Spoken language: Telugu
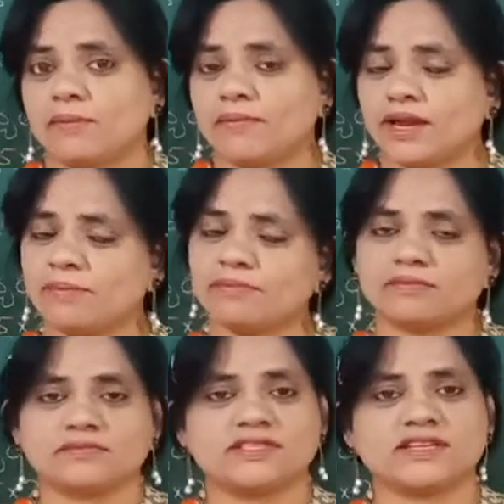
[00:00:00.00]
మనం
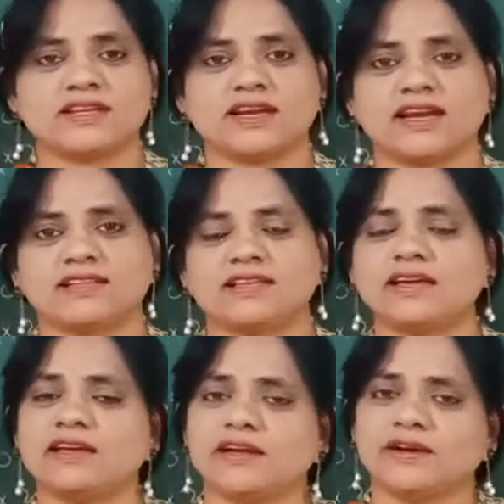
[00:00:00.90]
జనరల్గా అయితే
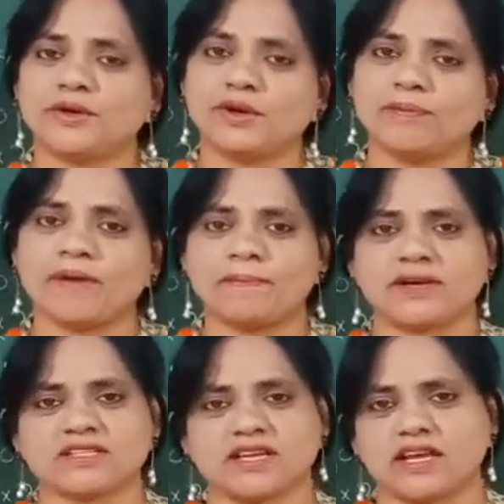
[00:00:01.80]
టూ
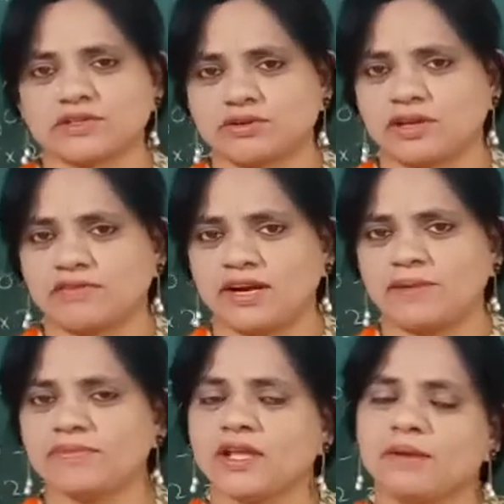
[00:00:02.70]
పేపర్స్గా రాసుకునే
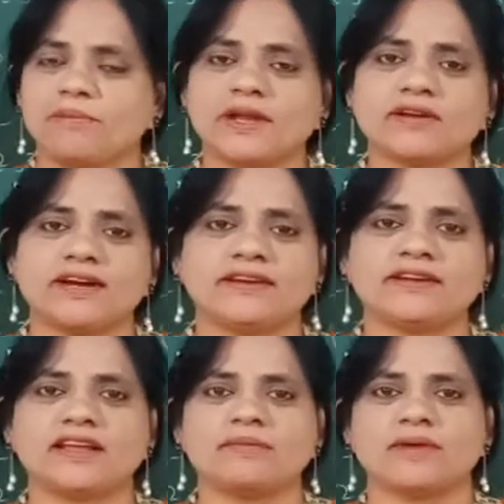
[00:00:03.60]
వాళ్ళం మనకి
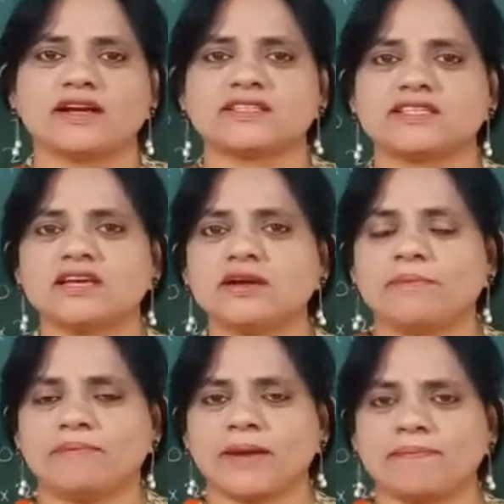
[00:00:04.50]
ఇంటర్నల్ మార్క్స్
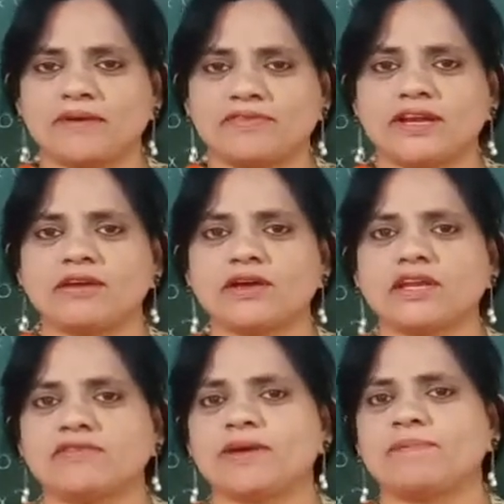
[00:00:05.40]
పేపర్ వన్లో
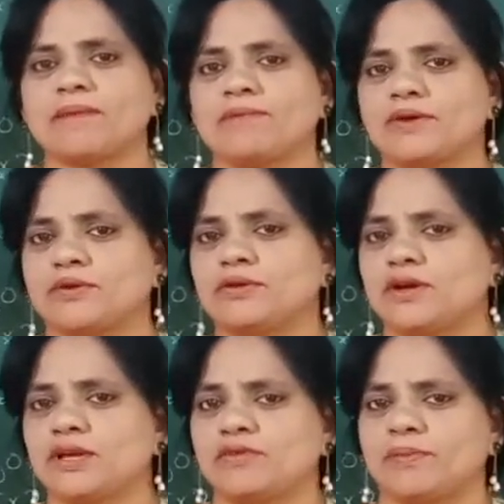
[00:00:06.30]
ఇరవై పేపర్ టూలో
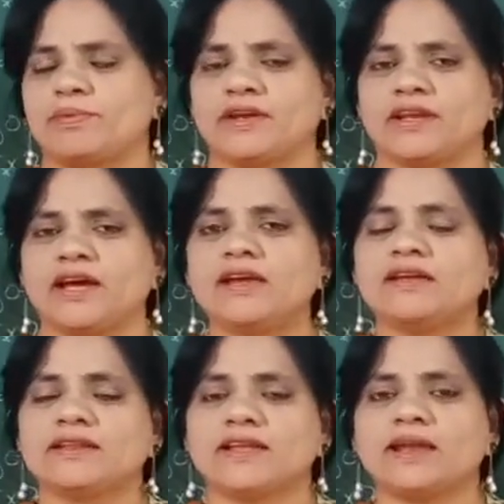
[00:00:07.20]
ఇరవై పోయిన
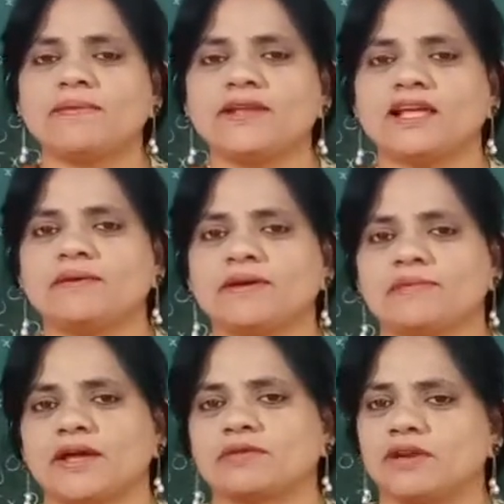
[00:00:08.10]
నలభై నలభై
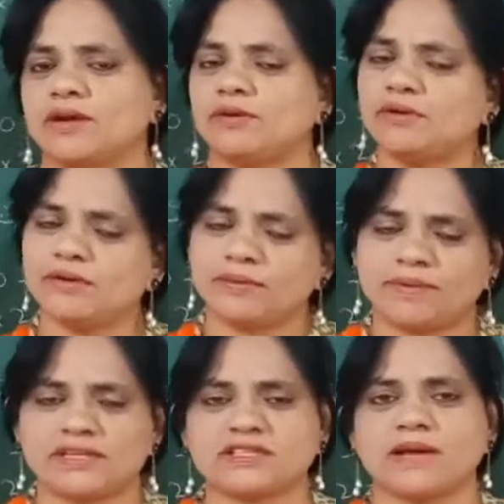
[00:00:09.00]
మార్కులకు
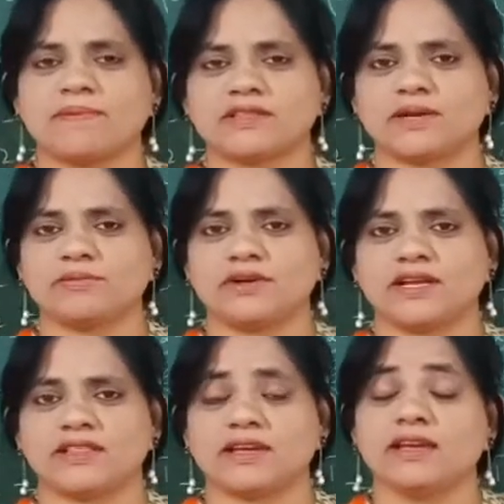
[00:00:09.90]
ప్రశ్నాపత్రం
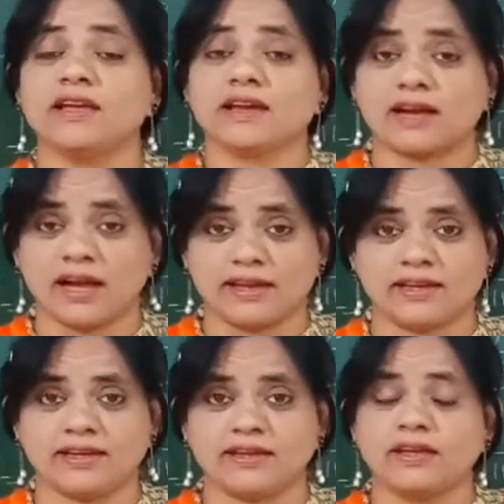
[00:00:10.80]
ఉండేది కానీ